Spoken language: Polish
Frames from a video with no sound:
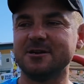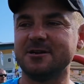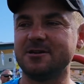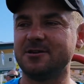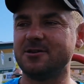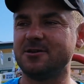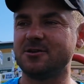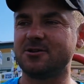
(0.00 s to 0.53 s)

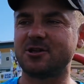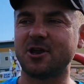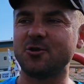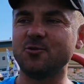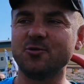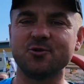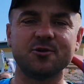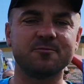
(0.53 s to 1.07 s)
y,
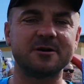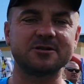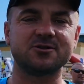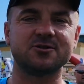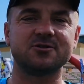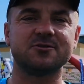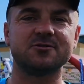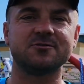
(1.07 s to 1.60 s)
trenują,
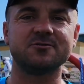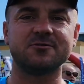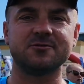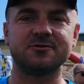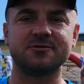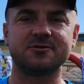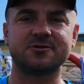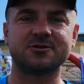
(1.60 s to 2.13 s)
bardzo
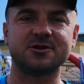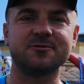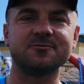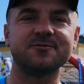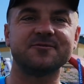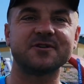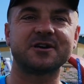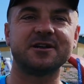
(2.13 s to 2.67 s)
y, chcą
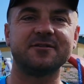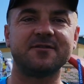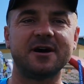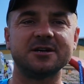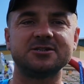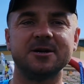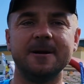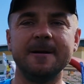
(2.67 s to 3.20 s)

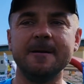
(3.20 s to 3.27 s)
wygrywać.